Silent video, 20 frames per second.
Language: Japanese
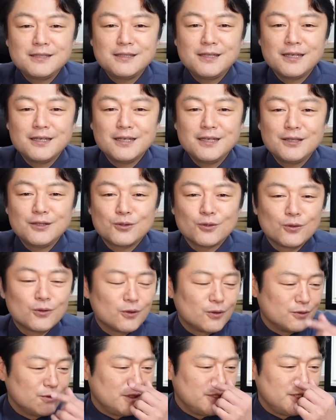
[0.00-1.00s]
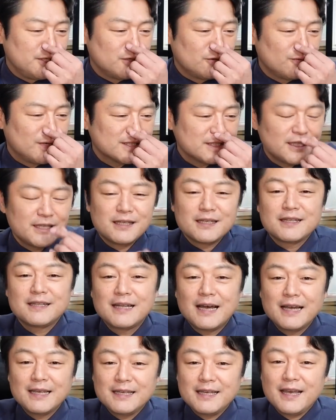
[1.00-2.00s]
治的意図を匂わせ
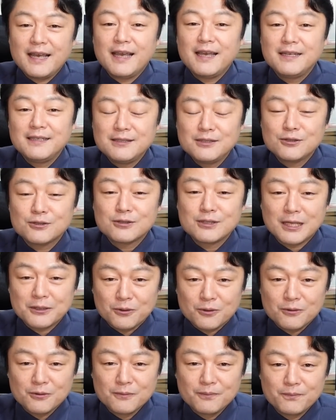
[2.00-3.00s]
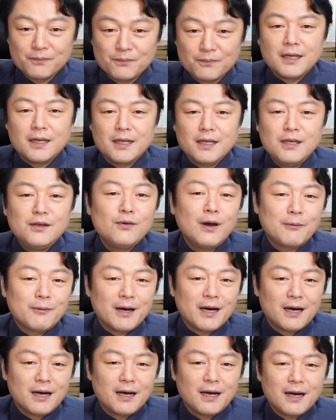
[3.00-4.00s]
ない演出だと。いわ
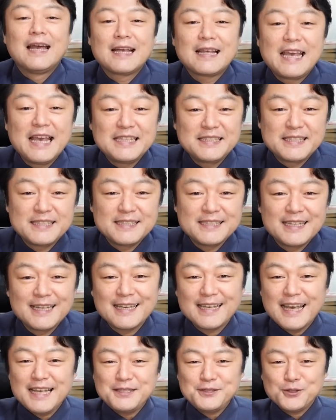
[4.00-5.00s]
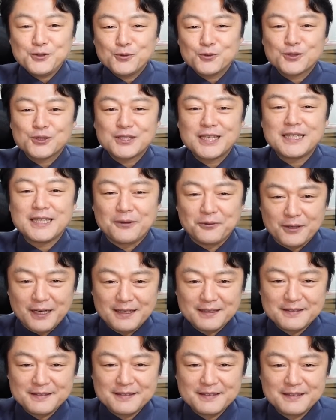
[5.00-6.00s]
ばケチ。ケチをつけたの
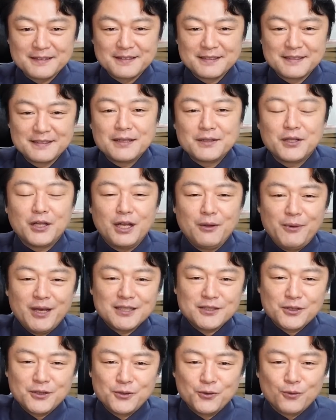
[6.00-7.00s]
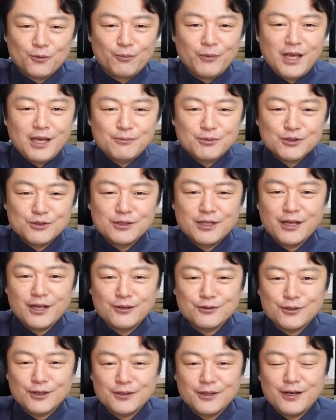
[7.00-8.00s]
か。テレビ朝日の名物
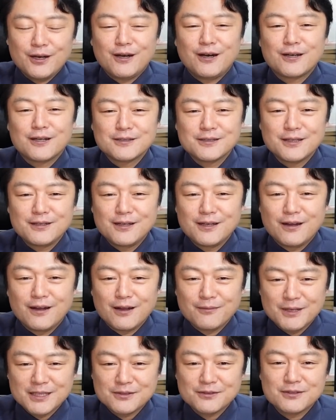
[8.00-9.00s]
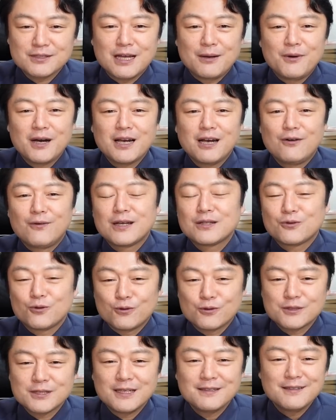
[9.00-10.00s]
ディレクターであらせられます、玉川
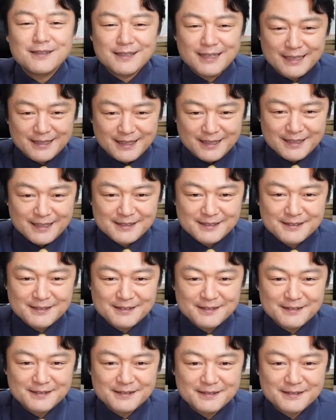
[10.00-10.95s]
徹さんだったんです。